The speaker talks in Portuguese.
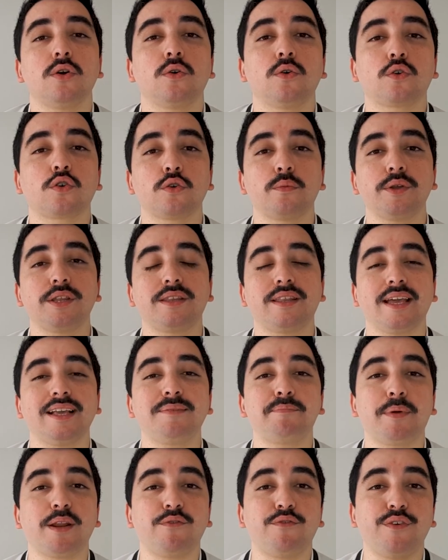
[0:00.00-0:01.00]
O clube tem
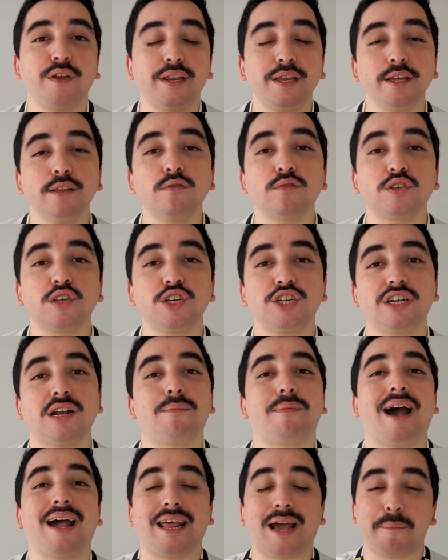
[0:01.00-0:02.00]
preferido se
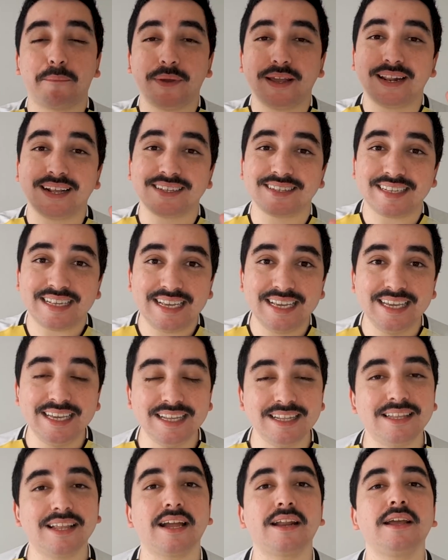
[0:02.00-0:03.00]
chamar apenas
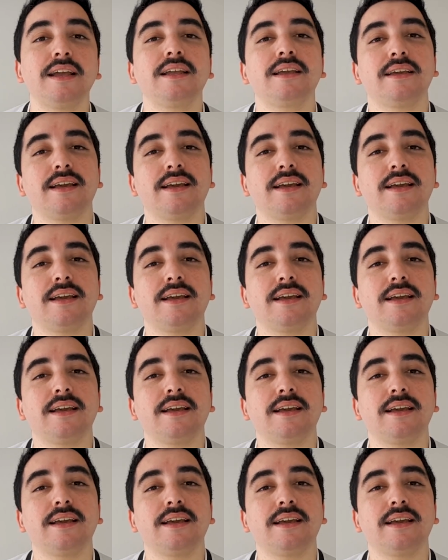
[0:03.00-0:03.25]
Inter,